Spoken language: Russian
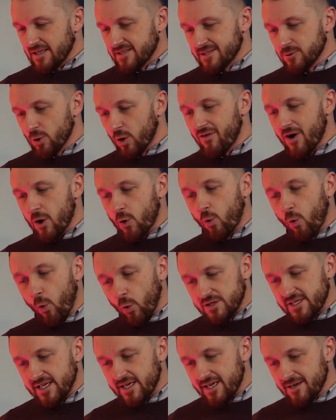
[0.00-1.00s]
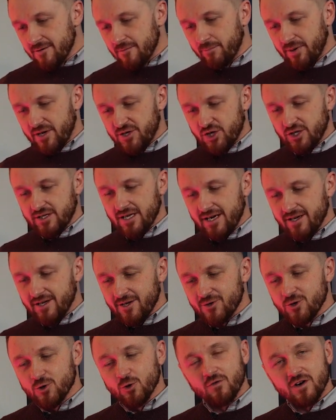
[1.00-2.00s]
Слово «котики» посчитали
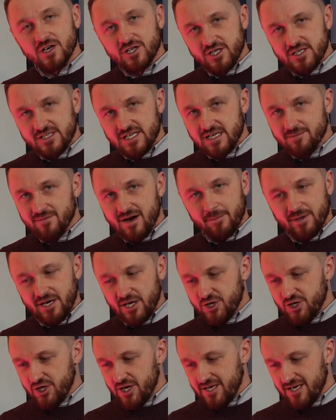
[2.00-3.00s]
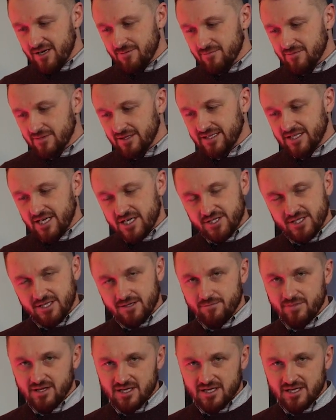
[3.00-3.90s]
неуважительным обращением гражданам